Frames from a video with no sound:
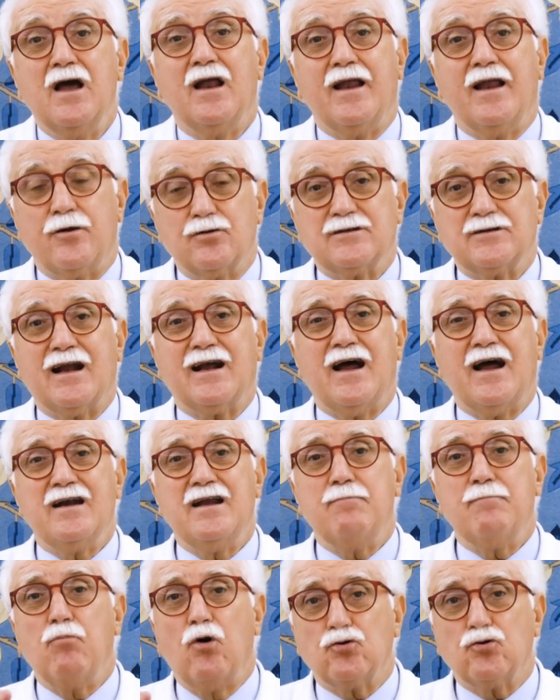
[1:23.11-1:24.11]
La nostra
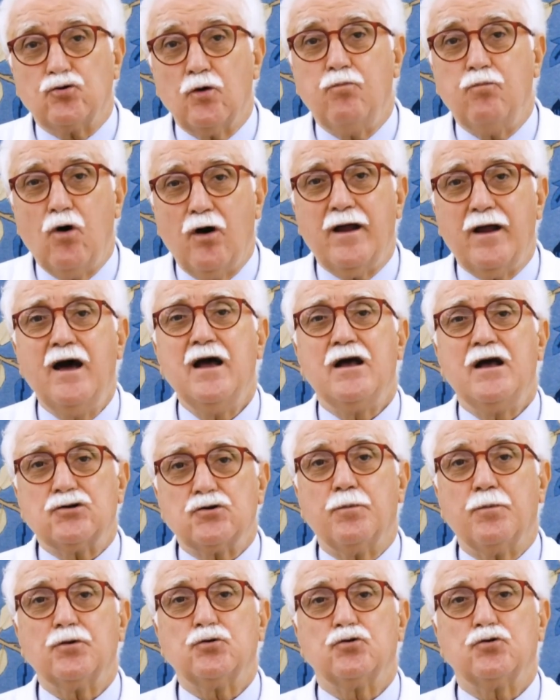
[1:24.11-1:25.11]
carne è molto buona e
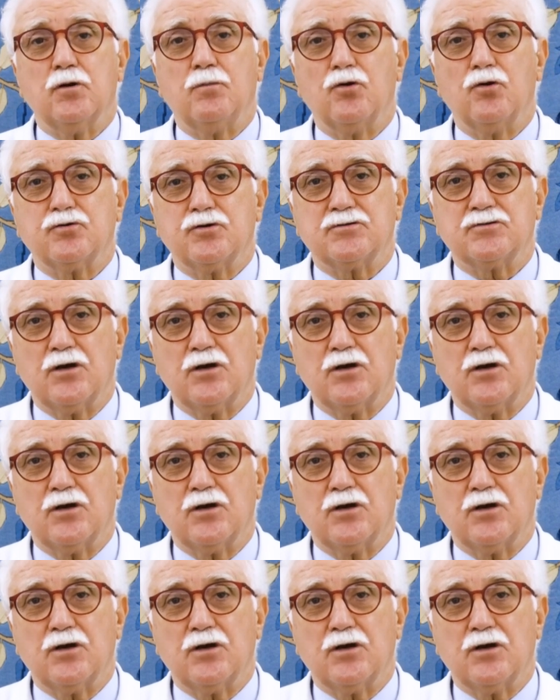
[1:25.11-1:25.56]
soprattutto molto